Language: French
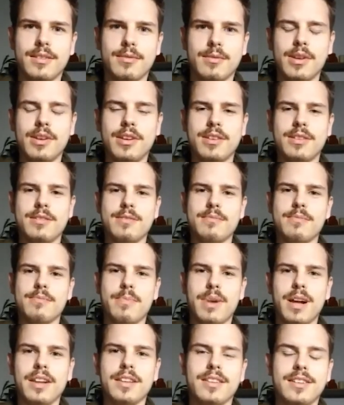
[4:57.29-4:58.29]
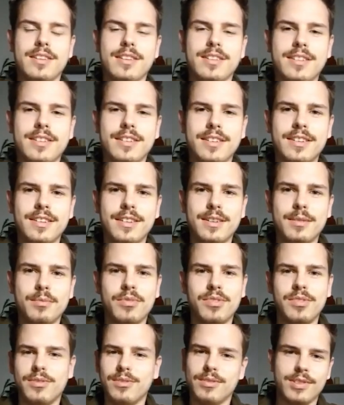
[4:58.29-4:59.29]
Là, il me parle de.
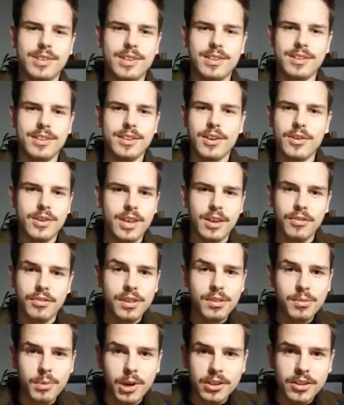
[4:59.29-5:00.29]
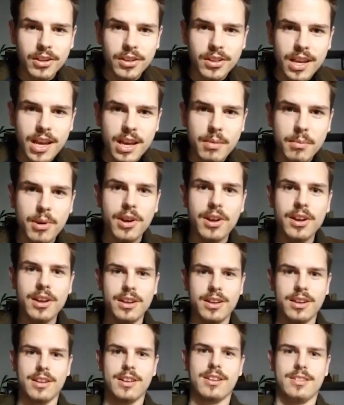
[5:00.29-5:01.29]
Il, y a un café Tim Hortons dans les mains.
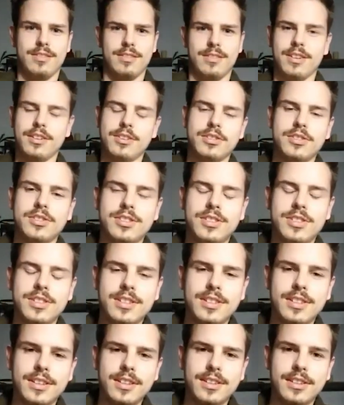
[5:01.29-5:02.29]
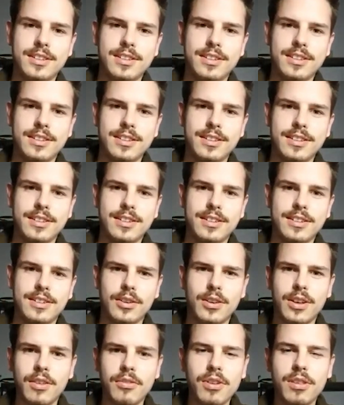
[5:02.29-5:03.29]
là, je dis euh,
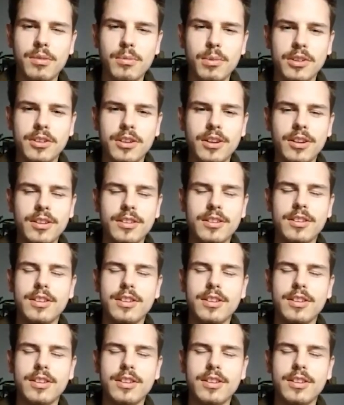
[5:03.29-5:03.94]
un café Tim Hortons